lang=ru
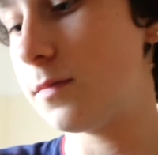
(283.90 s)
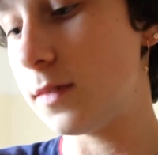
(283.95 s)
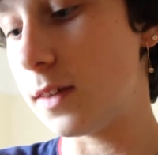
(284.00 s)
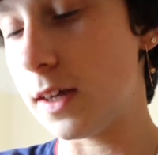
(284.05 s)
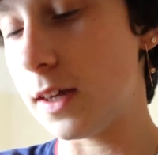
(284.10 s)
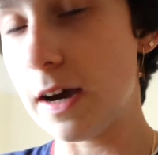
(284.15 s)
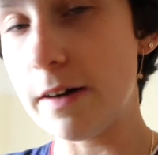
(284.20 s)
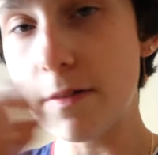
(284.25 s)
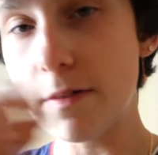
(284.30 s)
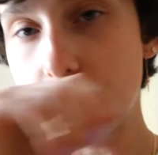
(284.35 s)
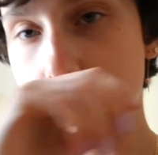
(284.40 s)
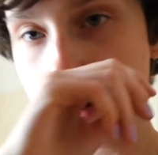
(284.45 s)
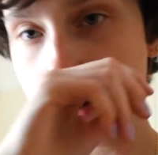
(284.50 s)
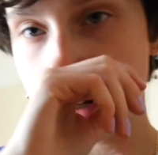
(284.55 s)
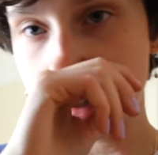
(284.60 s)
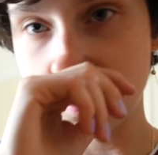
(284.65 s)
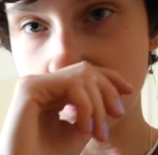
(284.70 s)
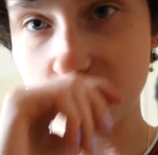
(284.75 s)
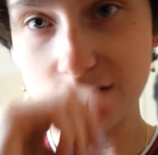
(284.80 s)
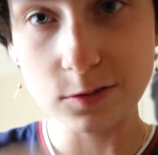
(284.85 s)
Я вам
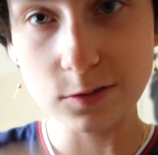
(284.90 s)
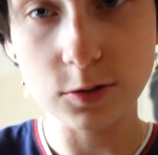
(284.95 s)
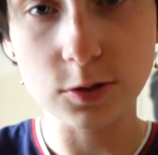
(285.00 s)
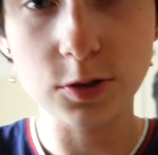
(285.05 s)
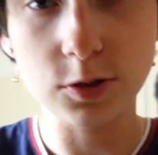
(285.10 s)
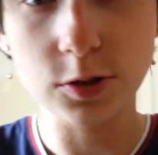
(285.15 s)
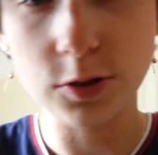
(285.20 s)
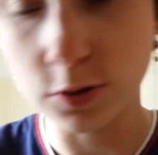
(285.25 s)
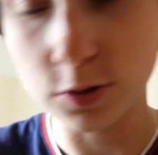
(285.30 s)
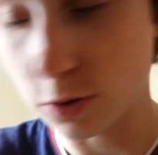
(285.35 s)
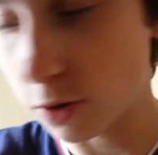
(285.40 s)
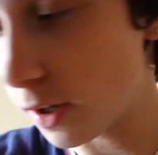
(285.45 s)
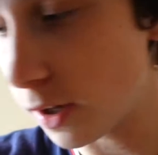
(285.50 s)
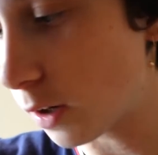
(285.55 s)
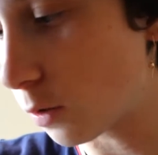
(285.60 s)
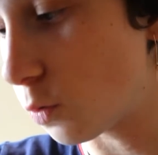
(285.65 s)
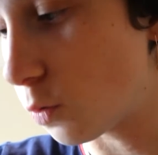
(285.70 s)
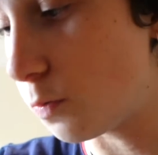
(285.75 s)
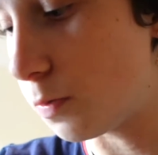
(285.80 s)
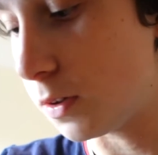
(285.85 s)
покажу, что
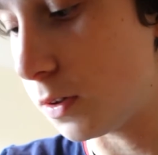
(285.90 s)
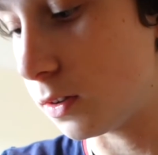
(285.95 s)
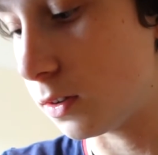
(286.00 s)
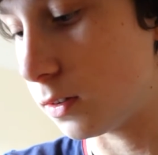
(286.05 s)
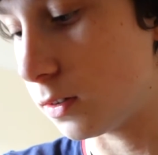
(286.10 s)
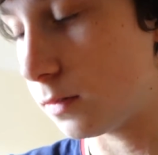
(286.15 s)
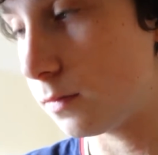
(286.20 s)
я купила.